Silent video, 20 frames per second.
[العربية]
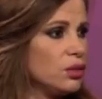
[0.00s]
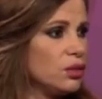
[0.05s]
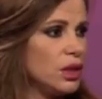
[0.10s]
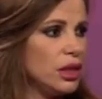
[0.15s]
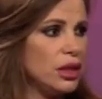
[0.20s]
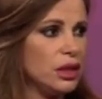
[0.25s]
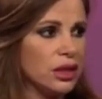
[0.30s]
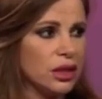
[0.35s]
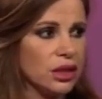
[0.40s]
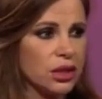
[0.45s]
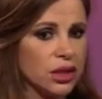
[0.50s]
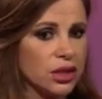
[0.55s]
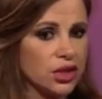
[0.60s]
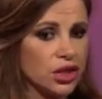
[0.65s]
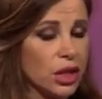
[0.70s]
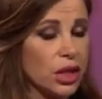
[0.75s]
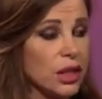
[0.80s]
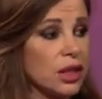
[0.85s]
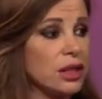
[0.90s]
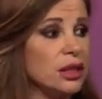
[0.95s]
وهي
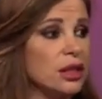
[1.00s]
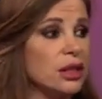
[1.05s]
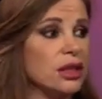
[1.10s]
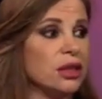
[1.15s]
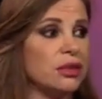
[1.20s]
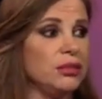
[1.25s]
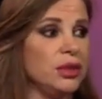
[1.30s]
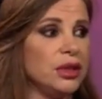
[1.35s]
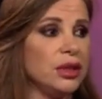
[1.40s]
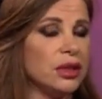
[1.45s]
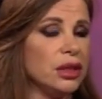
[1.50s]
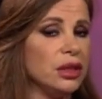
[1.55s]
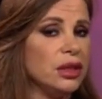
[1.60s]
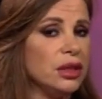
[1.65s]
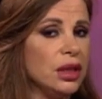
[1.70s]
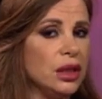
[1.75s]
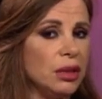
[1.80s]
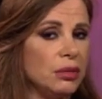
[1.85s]
شغلة كتير كبيرة